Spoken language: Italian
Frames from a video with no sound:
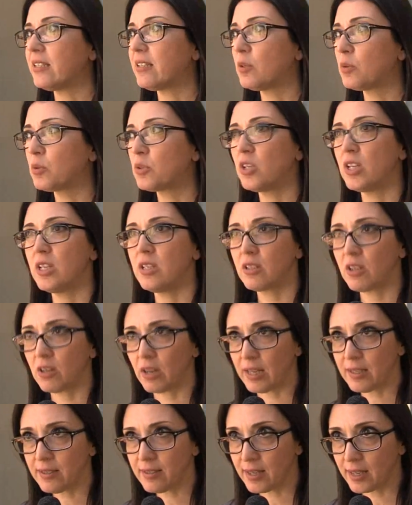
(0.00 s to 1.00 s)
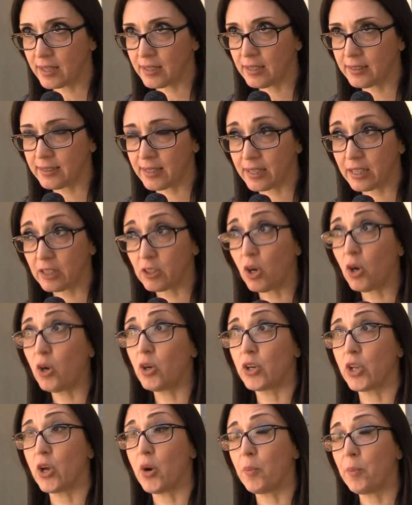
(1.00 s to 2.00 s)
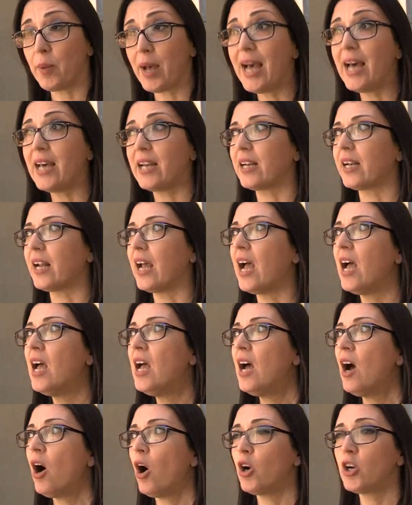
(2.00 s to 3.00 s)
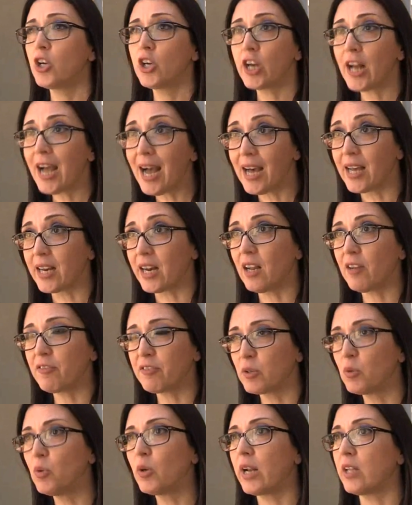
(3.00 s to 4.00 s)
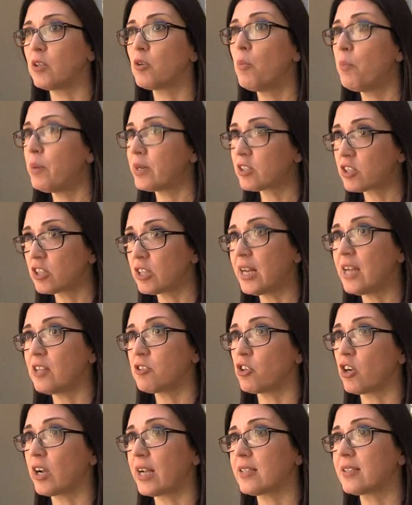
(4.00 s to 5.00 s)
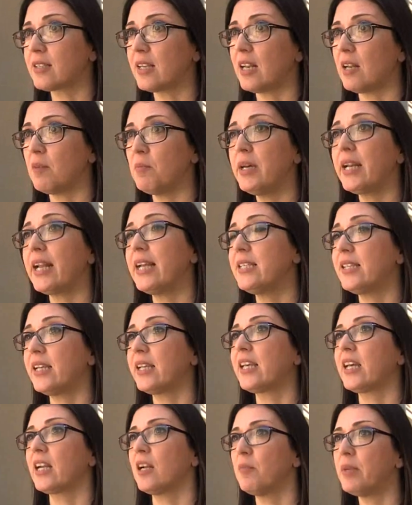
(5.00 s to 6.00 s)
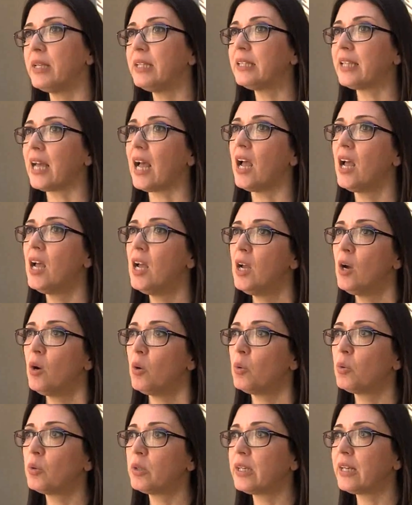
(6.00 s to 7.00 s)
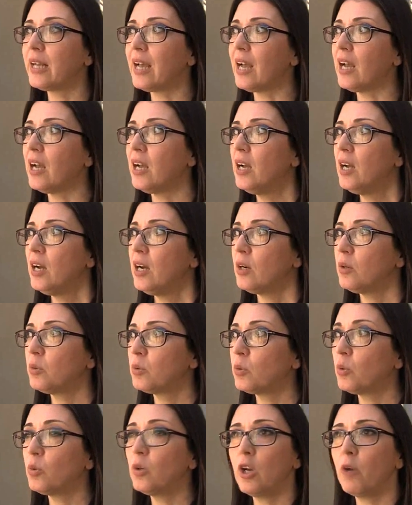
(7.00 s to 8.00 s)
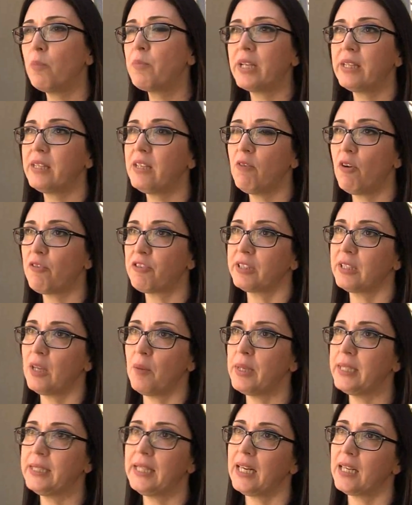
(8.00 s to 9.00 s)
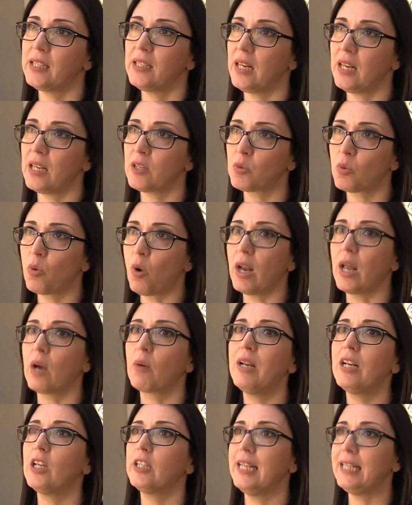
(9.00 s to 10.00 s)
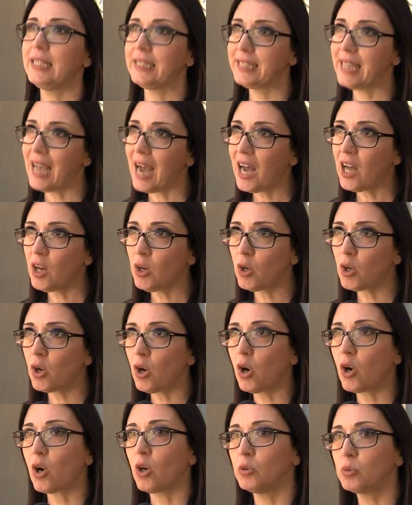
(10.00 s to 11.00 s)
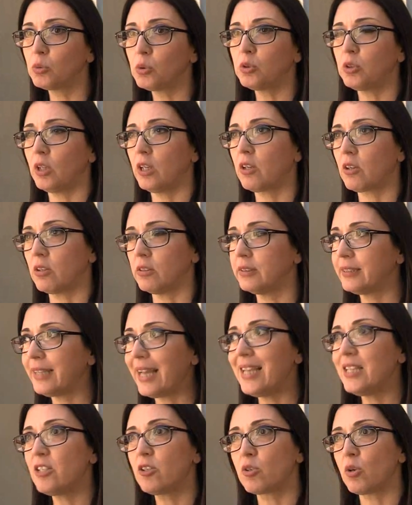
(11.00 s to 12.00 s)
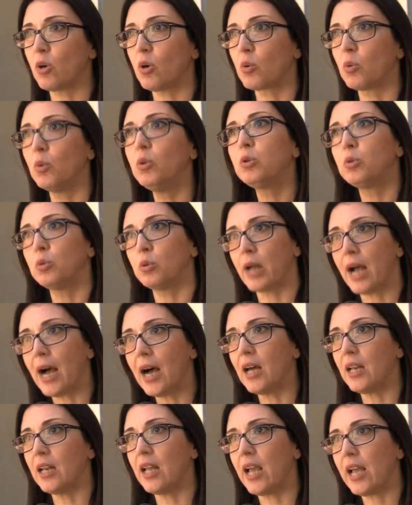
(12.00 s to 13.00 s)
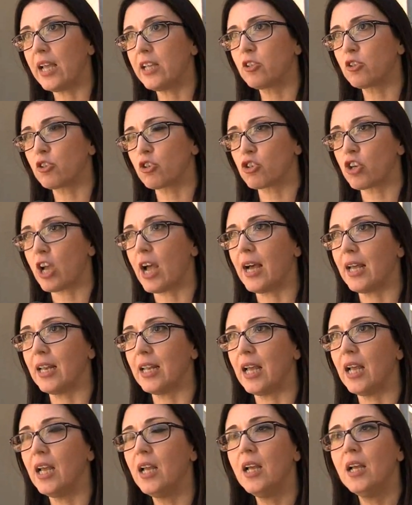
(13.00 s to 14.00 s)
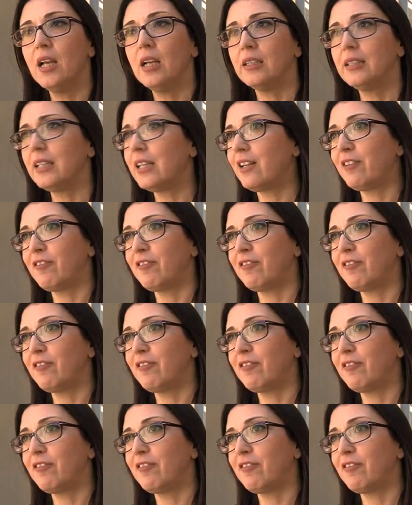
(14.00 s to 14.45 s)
istituzioni scolastiche del territorio per onorare la figura di un personaggio castellammarese è chiaramente eh, l'obiettivo fondamentale della scuola, quello del dialogo con tutto il contesto culturale e sociale di